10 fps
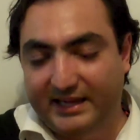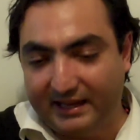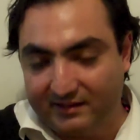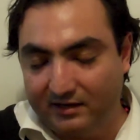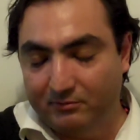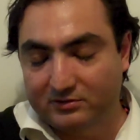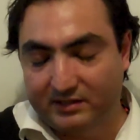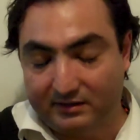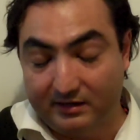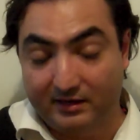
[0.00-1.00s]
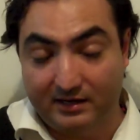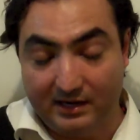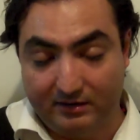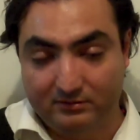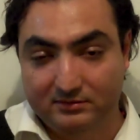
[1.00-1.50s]
¿qué tenemos que tener
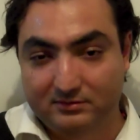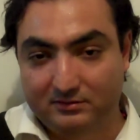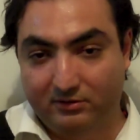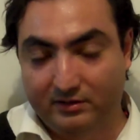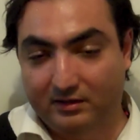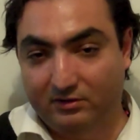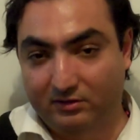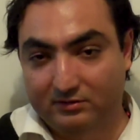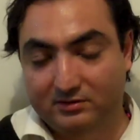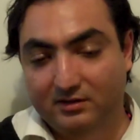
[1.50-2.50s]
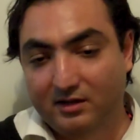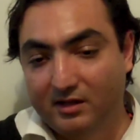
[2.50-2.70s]
claro ahorita todos?